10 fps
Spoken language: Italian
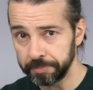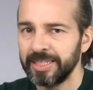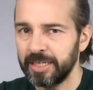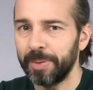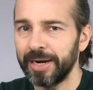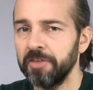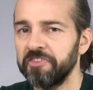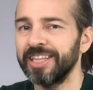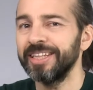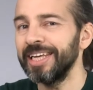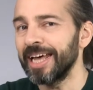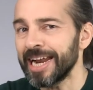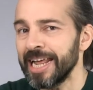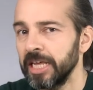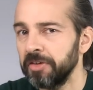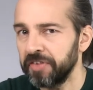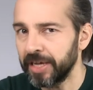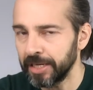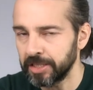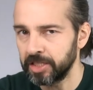Si parla infatti di
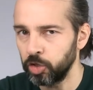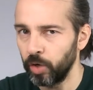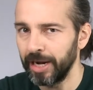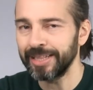reificazione,